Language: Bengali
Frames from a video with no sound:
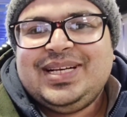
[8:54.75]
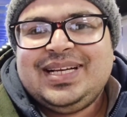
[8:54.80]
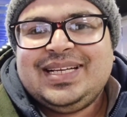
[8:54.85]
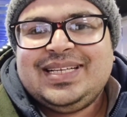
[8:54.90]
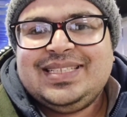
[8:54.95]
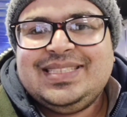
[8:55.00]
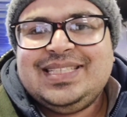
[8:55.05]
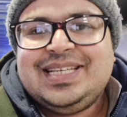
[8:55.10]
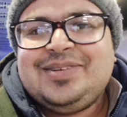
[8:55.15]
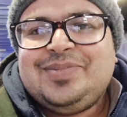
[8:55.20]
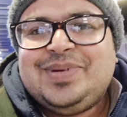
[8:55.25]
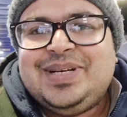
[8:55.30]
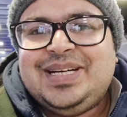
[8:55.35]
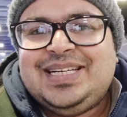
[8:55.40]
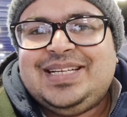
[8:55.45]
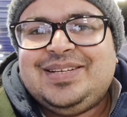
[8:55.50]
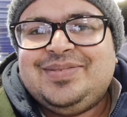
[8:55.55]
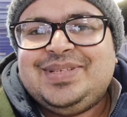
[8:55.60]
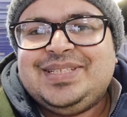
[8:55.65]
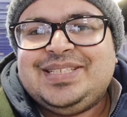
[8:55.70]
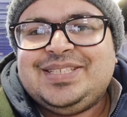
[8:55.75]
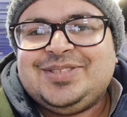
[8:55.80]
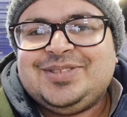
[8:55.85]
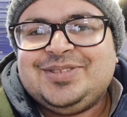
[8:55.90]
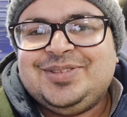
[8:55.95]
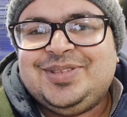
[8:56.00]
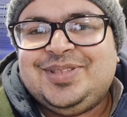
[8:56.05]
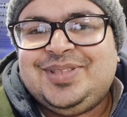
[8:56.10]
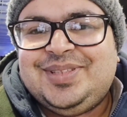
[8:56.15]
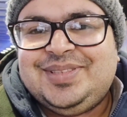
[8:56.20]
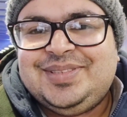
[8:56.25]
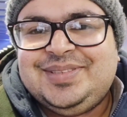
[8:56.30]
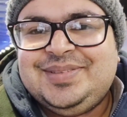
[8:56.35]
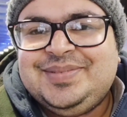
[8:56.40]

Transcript: নাকি জার্মানিরটা বেশি সুন্দর